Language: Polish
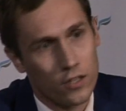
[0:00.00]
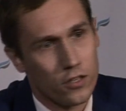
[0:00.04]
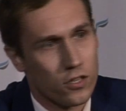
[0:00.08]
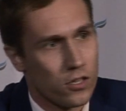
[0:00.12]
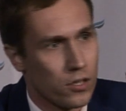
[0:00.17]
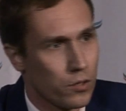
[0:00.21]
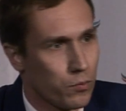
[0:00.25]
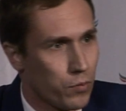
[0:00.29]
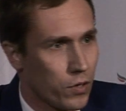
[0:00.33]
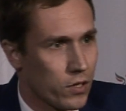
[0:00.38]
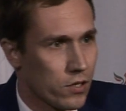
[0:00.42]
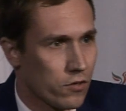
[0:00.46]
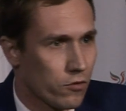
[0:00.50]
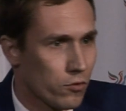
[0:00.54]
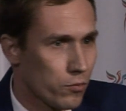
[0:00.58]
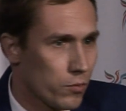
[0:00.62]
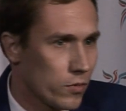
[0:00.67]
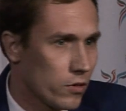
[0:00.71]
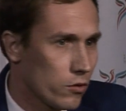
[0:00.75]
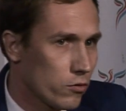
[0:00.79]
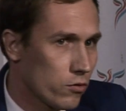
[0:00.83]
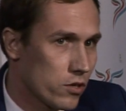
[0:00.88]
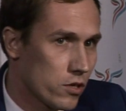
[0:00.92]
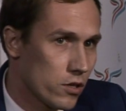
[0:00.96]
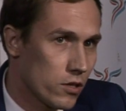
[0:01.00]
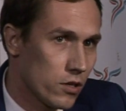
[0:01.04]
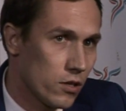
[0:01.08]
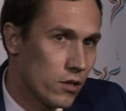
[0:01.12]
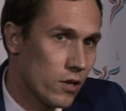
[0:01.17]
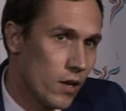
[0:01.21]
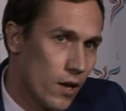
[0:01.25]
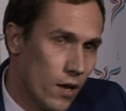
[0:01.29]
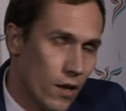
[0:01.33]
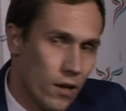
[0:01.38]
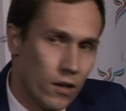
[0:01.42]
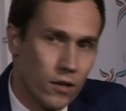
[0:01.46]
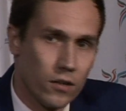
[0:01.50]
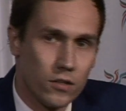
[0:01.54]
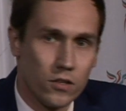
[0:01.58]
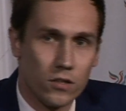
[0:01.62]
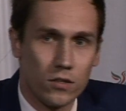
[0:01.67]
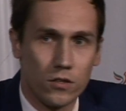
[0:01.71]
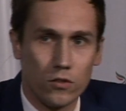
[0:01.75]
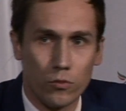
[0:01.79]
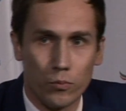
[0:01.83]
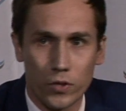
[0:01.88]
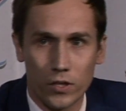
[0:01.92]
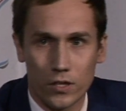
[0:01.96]
Jeżeli Państwo będą chcieli e,
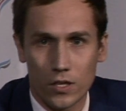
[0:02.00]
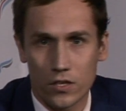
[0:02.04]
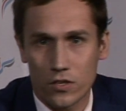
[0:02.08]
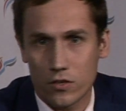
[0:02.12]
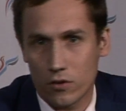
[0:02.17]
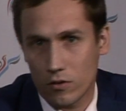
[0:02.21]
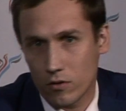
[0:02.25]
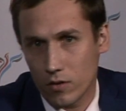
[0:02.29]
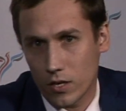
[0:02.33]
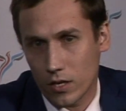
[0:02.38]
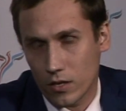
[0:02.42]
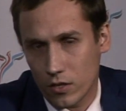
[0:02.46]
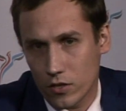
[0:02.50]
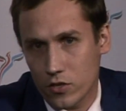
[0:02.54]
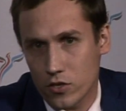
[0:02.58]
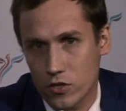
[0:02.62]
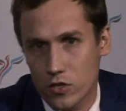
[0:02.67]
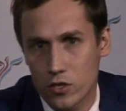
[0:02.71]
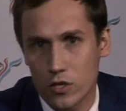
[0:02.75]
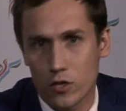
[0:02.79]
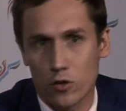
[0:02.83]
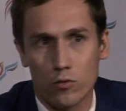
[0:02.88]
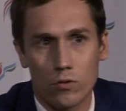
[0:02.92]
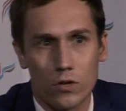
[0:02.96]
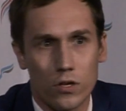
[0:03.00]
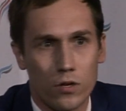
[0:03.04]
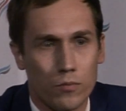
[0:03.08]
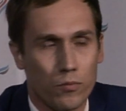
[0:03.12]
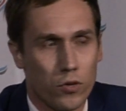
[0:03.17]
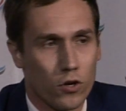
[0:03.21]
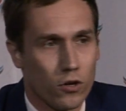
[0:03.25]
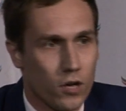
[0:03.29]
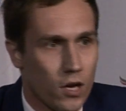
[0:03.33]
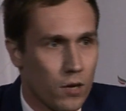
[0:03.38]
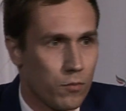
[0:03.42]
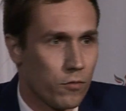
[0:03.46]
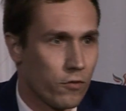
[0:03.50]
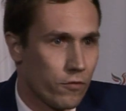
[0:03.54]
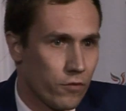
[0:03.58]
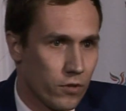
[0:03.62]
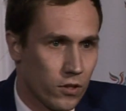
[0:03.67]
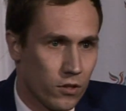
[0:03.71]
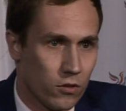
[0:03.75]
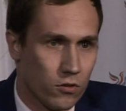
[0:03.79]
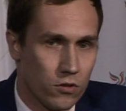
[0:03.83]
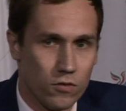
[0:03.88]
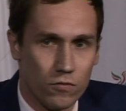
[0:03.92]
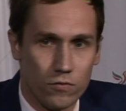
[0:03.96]
dopytać o jakieś szczegóły programowe,
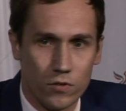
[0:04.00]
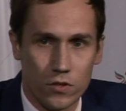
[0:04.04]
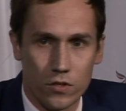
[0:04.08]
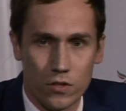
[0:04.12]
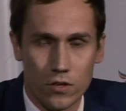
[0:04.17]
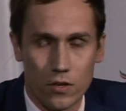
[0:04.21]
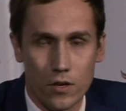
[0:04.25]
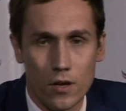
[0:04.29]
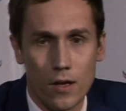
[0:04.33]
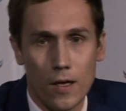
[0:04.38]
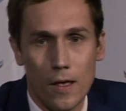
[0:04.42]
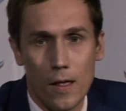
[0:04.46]
to oczywiście